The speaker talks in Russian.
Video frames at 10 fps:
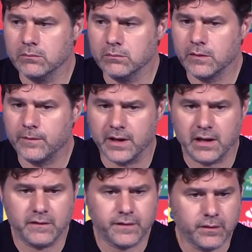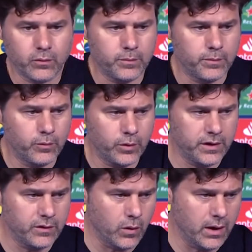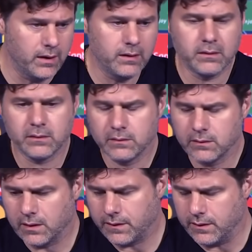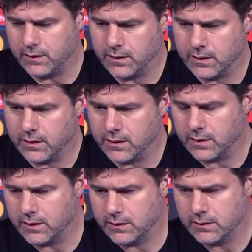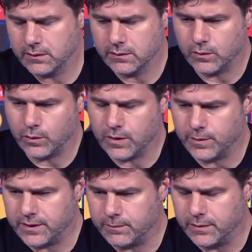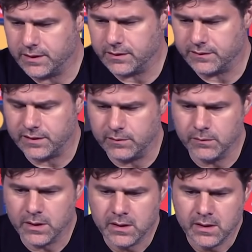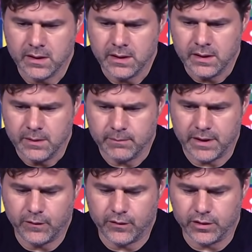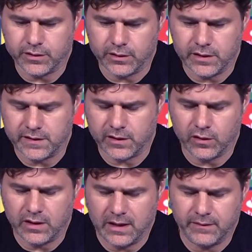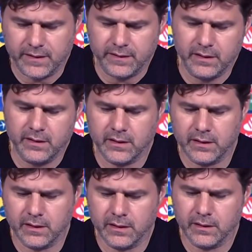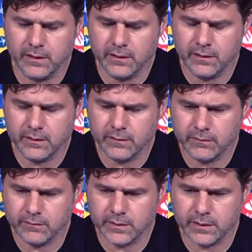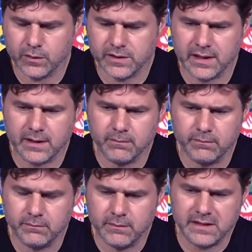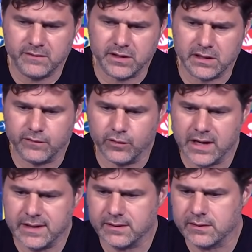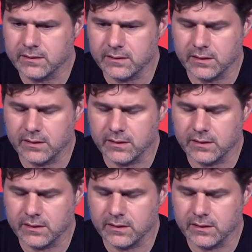Я думаю, первый тайм мы отыграли очень хорошо. Мы были лучшей командой на поле. А что касается второго тайма, у нас был очень хороший момент,